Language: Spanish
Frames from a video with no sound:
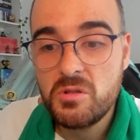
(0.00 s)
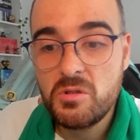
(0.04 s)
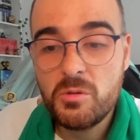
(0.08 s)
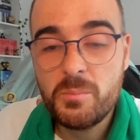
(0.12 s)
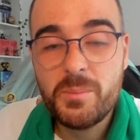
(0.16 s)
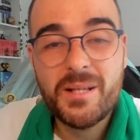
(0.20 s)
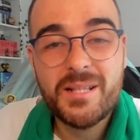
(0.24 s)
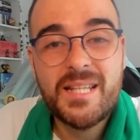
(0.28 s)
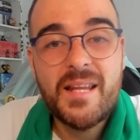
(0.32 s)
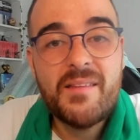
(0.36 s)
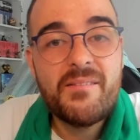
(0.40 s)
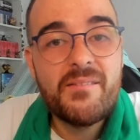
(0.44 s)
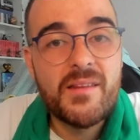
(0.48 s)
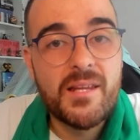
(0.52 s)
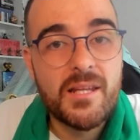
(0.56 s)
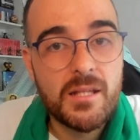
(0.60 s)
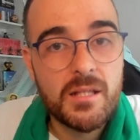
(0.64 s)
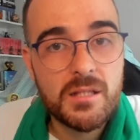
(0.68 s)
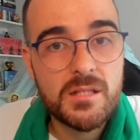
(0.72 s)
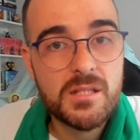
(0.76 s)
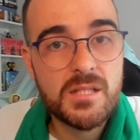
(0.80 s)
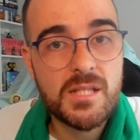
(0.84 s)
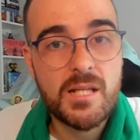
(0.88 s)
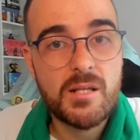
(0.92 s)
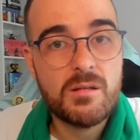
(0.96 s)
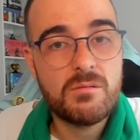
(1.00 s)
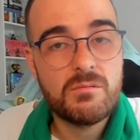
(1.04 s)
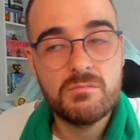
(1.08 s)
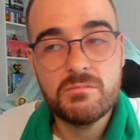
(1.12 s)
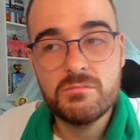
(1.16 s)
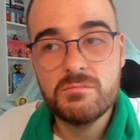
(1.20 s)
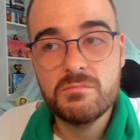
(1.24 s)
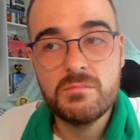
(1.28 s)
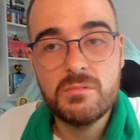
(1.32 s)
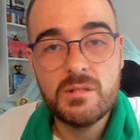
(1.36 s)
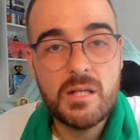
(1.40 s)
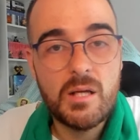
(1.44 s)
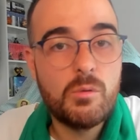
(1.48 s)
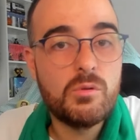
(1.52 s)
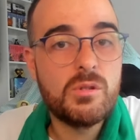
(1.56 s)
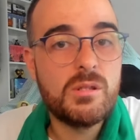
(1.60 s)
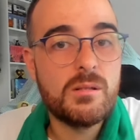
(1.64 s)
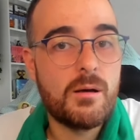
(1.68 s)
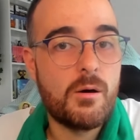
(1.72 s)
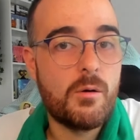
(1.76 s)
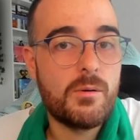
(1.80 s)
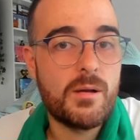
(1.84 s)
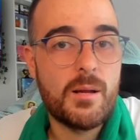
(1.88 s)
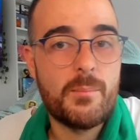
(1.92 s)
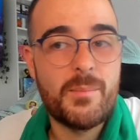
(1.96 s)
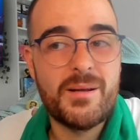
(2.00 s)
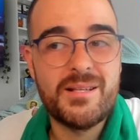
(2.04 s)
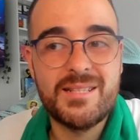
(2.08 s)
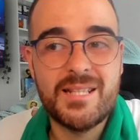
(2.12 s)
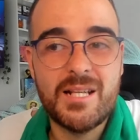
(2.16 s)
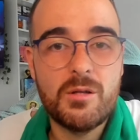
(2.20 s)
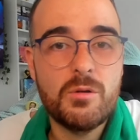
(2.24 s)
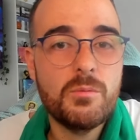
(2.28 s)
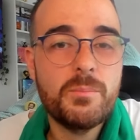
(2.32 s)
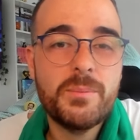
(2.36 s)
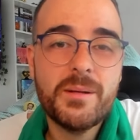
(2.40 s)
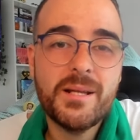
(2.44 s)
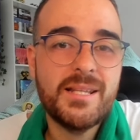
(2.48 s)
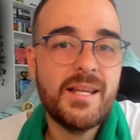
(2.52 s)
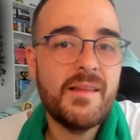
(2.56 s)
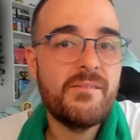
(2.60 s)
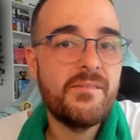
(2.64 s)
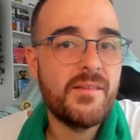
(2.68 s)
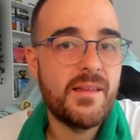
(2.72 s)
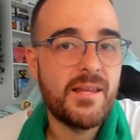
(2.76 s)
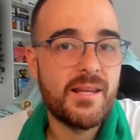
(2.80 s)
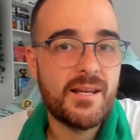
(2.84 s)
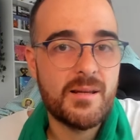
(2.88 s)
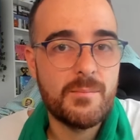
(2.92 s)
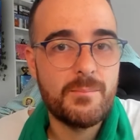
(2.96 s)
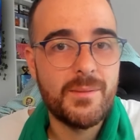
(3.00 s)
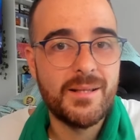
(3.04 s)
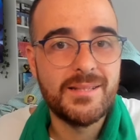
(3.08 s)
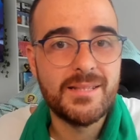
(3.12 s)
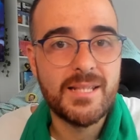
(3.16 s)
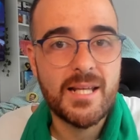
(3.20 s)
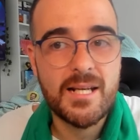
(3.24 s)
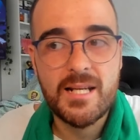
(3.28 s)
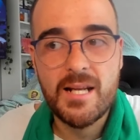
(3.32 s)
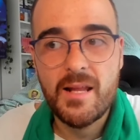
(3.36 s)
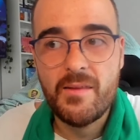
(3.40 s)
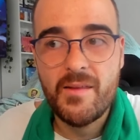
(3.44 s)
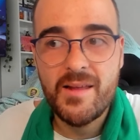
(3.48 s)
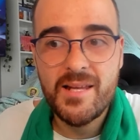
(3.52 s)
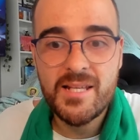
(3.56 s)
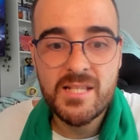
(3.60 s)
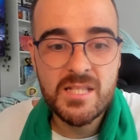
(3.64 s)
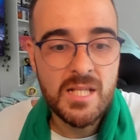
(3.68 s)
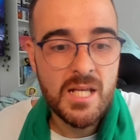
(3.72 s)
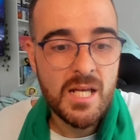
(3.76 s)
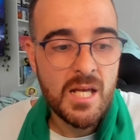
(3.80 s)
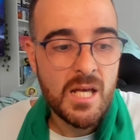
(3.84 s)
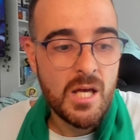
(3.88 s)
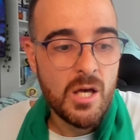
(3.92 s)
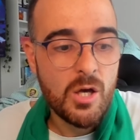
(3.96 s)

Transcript: pretende ser la última obra maestra, no pretende reinventar nada, es